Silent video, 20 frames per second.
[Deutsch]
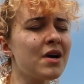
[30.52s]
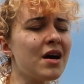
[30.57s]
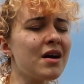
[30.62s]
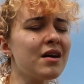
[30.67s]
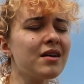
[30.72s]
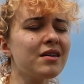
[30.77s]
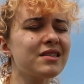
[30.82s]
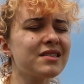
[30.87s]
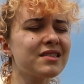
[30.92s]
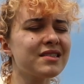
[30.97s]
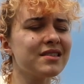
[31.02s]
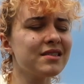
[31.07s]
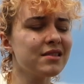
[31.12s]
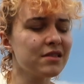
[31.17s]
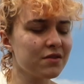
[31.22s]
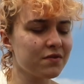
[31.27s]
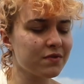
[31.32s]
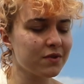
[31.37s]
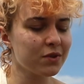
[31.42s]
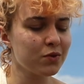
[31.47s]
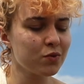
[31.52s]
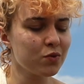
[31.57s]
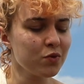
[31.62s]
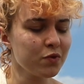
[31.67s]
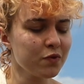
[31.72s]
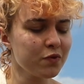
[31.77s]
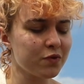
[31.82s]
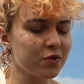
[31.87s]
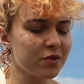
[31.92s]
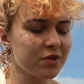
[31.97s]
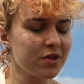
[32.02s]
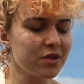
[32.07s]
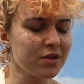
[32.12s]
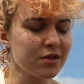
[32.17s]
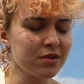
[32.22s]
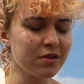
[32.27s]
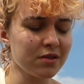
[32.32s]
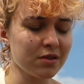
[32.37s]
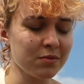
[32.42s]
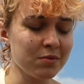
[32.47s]
Macht, ich war nur für
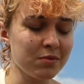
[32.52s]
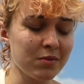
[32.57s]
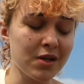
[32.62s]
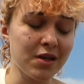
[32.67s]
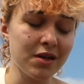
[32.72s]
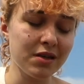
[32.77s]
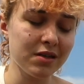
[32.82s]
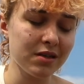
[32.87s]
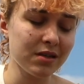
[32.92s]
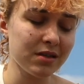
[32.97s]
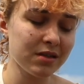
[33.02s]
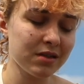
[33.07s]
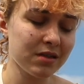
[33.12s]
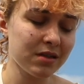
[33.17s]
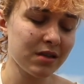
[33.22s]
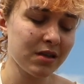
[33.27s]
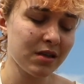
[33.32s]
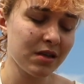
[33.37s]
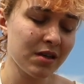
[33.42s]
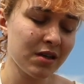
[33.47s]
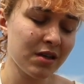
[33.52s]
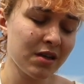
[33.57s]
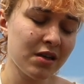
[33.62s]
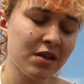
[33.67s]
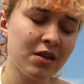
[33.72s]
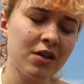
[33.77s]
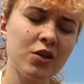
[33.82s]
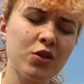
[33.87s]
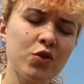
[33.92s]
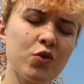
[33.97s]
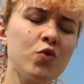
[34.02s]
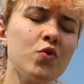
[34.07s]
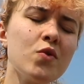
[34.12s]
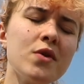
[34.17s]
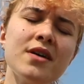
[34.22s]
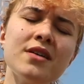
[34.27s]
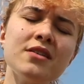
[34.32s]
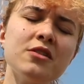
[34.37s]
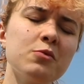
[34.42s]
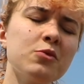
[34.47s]
dich gemacht. Du
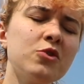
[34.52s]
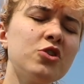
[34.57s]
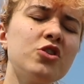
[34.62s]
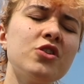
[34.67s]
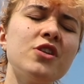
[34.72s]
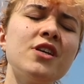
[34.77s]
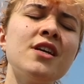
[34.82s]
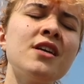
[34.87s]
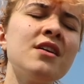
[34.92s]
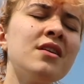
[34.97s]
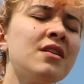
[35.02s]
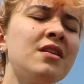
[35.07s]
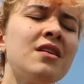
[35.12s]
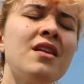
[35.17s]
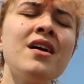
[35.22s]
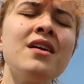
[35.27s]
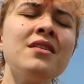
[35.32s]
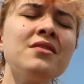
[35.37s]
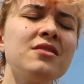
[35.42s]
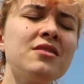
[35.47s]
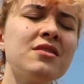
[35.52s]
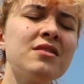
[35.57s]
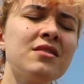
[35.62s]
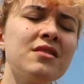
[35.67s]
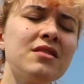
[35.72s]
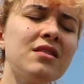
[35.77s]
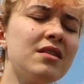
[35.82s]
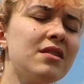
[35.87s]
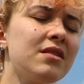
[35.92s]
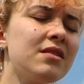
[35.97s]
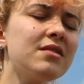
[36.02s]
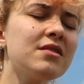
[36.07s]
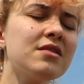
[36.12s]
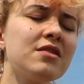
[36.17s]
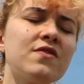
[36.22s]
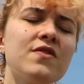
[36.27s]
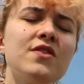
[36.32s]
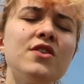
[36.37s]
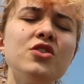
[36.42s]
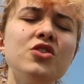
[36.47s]
hast mich stehen lassen
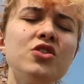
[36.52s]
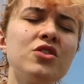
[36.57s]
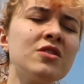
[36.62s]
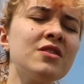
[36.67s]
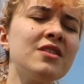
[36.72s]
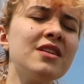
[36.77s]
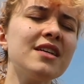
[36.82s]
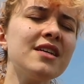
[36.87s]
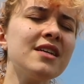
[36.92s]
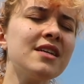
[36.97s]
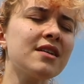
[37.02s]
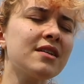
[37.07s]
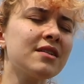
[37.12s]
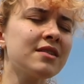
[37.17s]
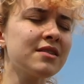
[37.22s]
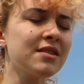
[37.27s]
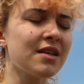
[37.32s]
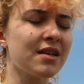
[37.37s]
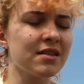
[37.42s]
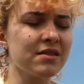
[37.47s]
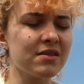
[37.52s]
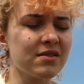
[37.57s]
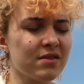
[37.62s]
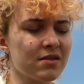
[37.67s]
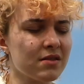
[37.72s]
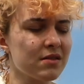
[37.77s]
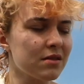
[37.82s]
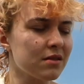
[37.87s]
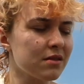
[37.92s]
zwischen leeren Tassen.